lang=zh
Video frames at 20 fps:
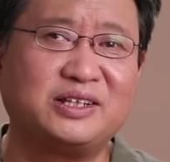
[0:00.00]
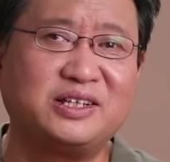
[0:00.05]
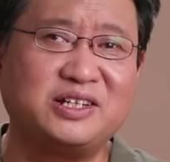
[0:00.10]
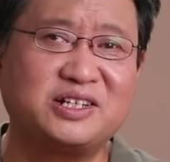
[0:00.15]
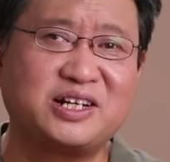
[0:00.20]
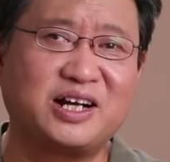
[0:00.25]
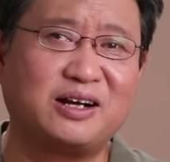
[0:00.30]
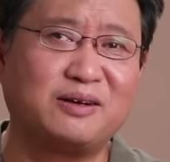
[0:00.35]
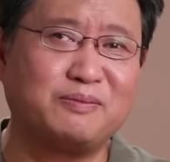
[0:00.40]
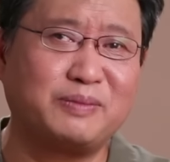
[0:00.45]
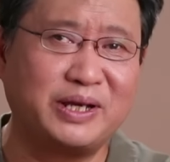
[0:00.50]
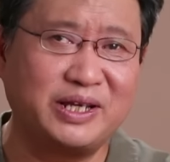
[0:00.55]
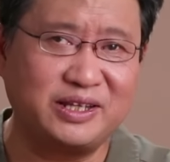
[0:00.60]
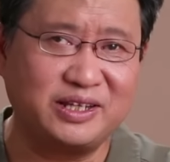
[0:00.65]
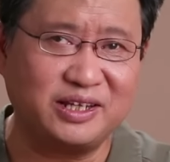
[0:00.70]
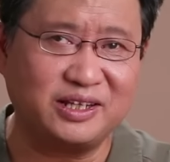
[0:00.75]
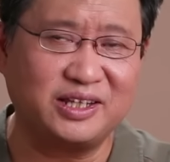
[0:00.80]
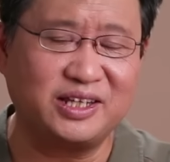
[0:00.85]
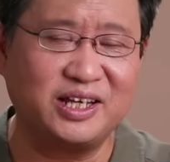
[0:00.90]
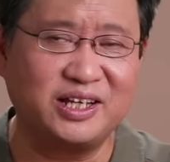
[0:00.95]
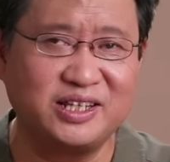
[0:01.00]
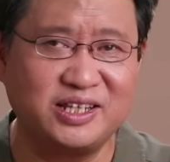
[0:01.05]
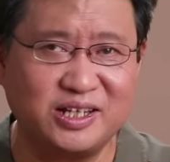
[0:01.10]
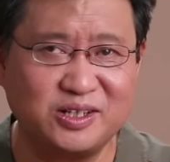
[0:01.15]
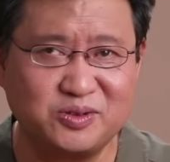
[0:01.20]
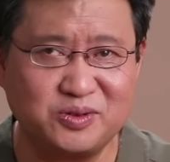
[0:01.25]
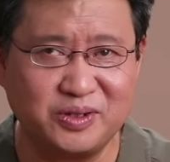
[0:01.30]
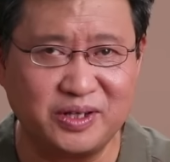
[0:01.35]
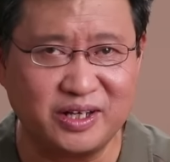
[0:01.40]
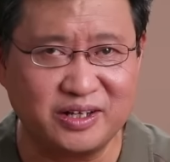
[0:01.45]
一场媒体天
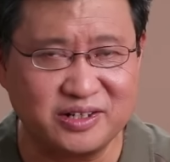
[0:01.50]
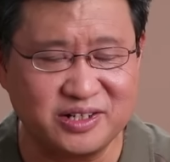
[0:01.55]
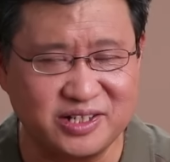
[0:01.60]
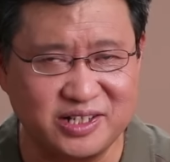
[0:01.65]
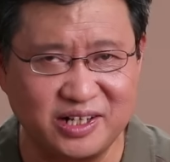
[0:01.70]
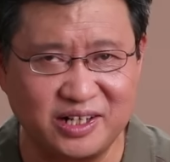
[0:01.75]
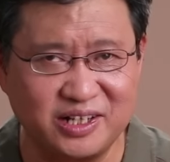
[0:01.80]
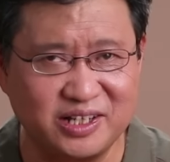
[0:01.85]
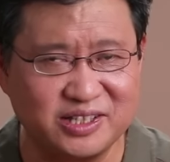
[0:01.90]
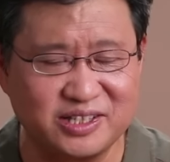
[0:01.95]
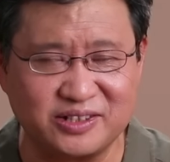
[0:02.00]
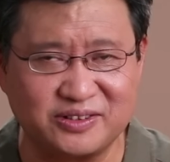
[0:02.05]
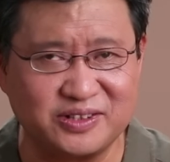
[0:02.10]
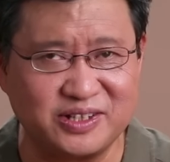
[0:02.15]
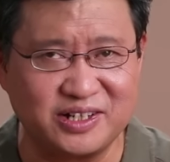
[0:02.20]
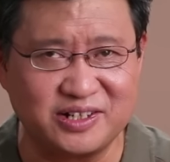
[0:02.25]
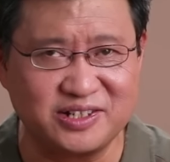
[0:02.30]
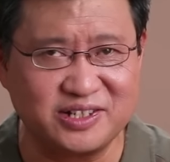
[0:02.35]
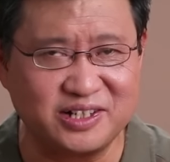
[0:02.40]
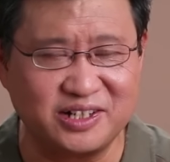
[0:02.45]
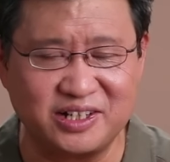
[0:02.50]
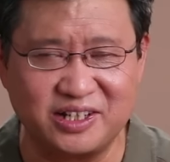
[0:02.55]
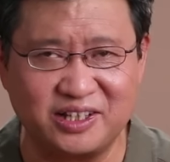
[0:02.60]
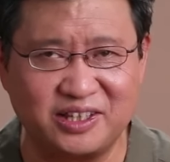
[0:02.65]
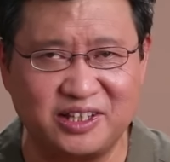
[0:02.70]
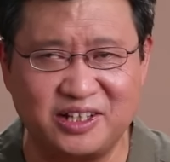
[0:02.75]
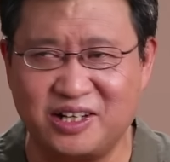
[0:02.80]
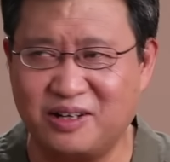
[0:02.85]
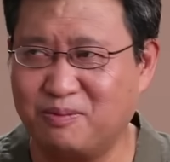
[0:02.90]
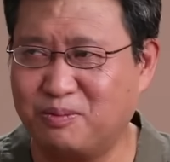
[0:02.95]
天宣扬胜利走向胜利，
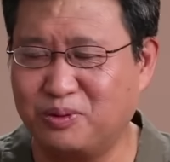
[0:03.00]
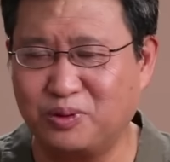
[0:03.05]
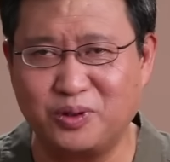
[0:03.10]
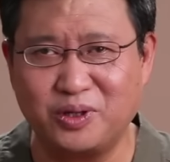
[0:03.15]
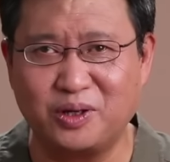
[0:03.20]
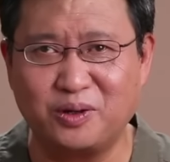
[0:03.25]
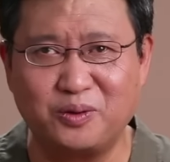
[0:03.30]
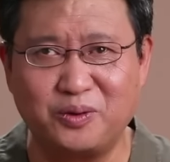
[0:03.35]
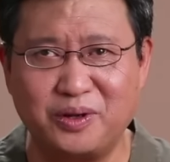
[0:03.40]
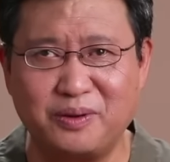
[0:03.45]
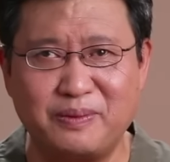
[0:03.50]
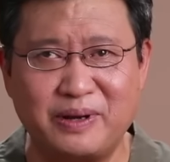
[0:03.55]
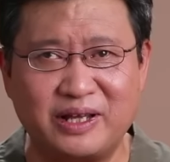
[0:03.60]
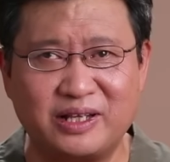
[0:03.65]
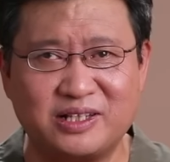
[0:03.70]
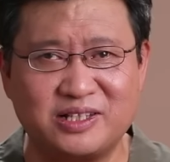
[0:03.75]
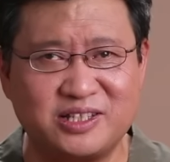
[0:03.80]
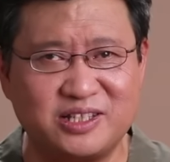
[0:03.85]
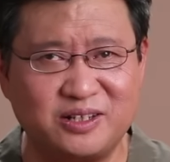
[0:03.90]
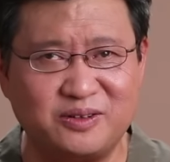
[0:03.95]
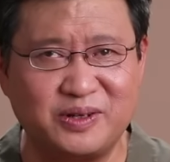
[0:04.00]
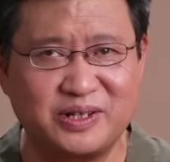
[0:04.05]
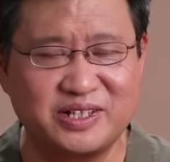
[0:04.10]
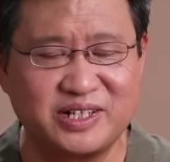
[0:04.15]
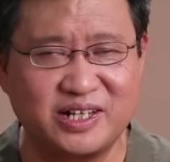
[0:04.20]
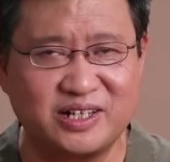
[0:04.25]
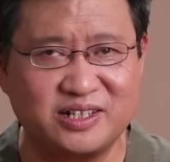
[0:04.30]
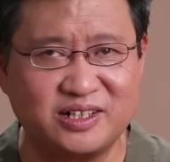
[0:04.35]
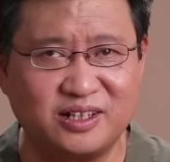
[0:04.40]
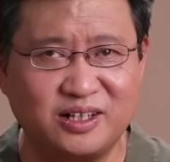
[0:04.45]
敌人不断溃败的侵略
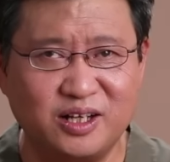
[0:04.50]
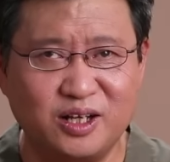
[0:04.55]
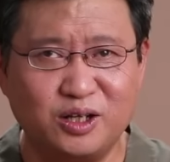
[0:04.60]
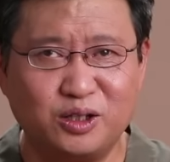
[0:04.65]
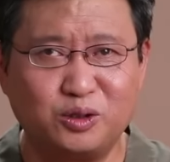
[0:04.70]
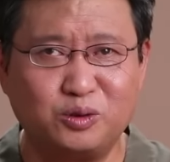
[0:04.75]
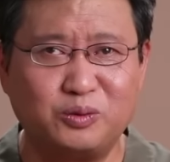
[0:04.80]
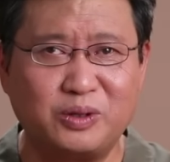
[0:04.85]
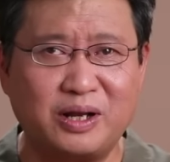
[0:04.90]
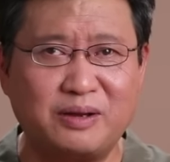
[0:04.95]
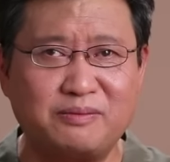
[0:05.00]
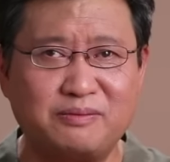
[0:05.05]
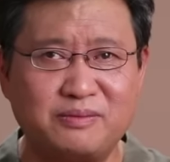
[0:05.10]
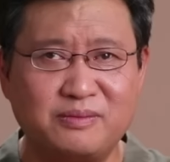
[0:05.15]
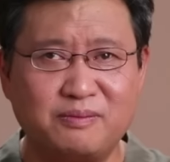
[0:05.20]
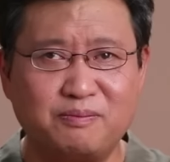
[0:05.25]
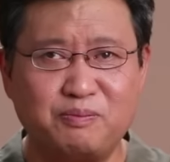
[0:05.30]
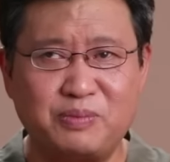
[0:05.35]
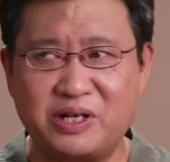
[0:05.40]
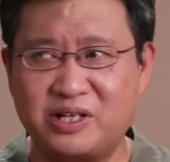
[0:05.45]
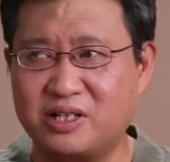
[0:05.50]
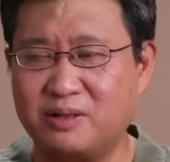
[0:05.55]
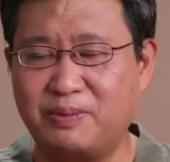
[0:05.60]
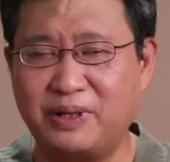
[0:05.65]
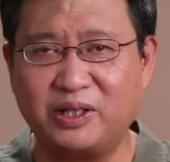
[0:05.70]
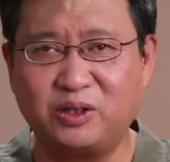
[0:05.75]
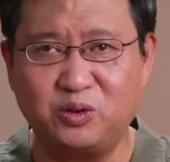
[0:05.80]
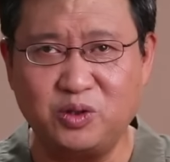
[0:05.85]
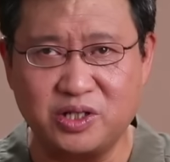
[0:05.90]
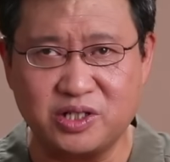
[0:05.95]
战争，突然变成
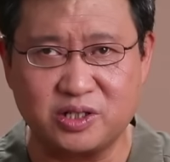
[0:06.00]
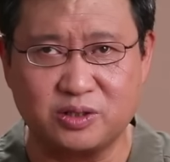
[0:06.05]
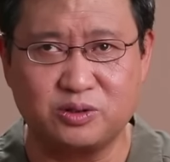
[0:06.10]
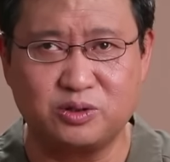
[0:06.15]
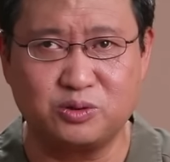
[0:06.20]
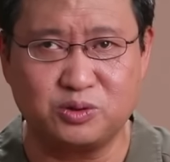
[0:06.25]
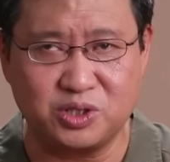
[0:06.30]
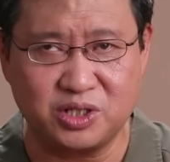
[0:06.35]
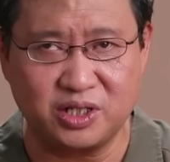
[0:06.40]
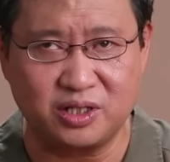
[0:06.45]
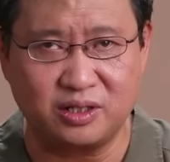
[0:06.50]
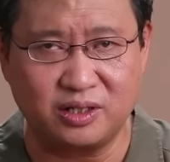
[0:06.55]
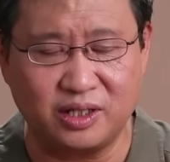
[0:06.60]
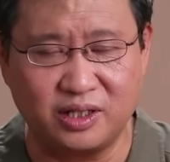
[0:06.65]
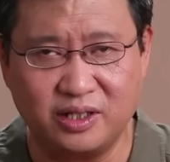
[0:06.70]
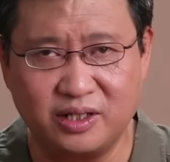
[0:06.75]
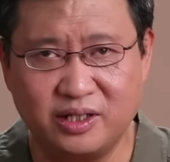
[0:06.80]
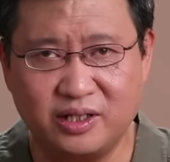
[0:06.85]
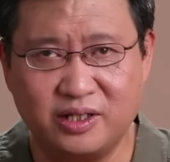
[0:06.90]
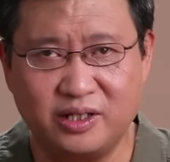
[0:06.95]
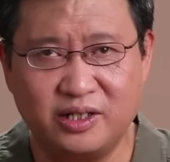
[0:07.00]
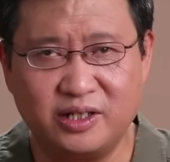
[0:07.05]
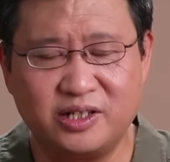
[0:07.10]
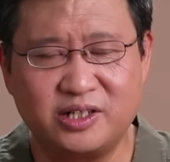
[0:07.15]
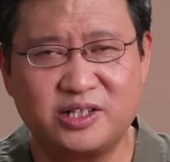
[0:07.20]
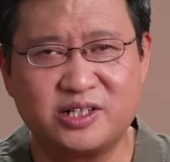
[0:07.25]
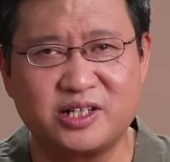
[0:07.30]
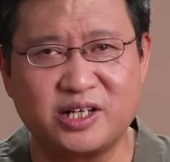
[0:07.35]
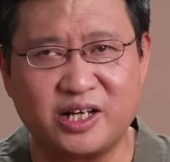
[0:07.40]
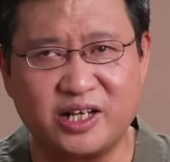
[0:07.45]
被对手入侵了，
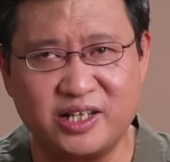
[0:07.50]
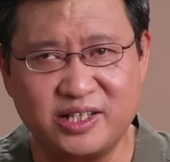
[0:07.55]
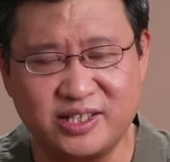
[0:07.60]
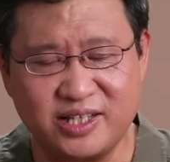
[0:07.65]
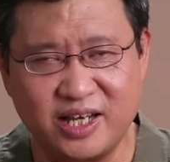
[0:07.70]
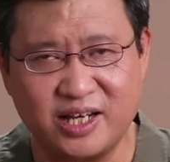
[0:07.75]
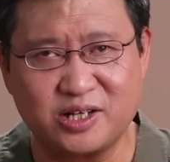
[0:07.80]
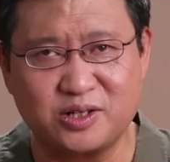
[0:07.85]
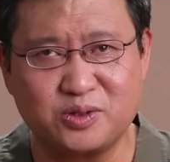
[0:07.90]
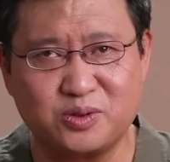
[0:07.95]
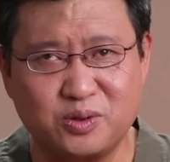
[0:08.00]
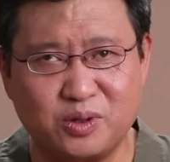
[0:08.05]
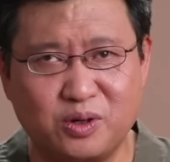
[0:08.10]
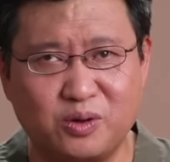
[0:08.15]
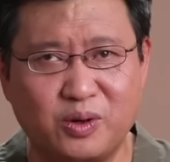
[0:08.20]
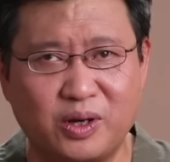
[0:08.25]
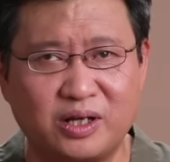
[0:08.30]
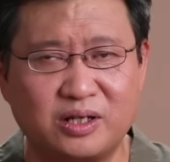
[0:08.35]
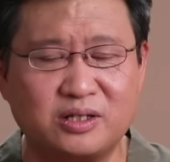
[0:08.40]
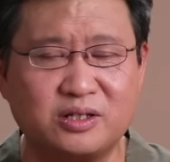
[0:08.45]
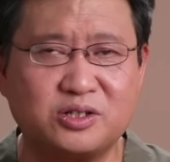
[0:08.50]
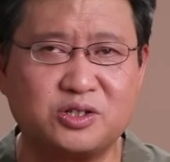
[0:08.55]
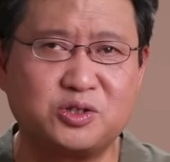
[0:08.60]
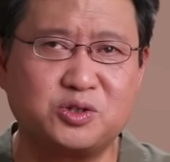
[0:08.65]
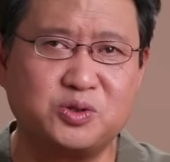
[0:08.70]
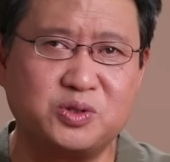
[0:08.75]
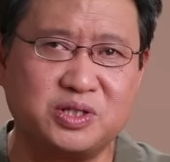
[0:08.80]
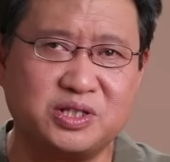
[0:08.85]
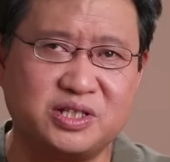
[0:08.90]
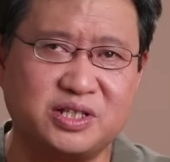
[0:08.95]
谁在说谎，
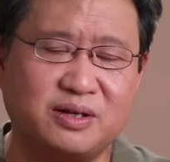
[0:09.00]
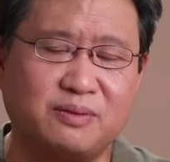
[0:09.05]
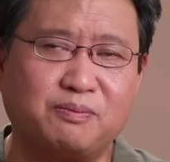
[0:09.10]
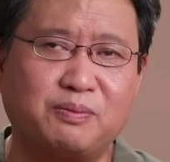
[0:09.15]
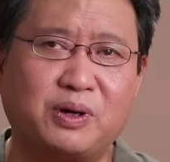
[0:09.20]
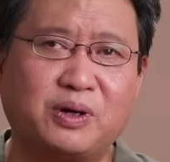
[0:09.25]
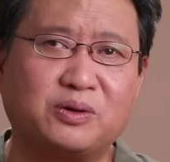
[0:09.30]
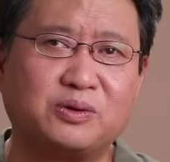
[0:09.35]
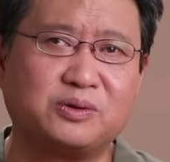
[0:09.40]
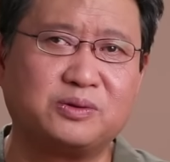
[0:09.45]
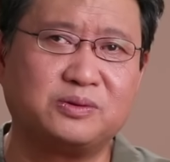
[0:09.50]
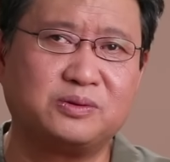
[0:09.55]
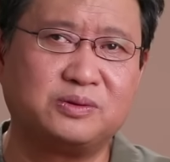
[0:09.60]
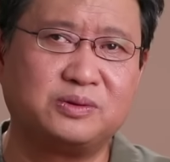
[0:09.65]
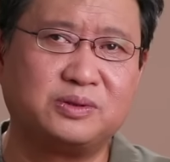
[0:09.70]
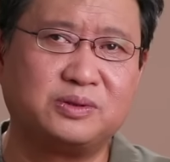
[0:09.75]
瞬间暴露。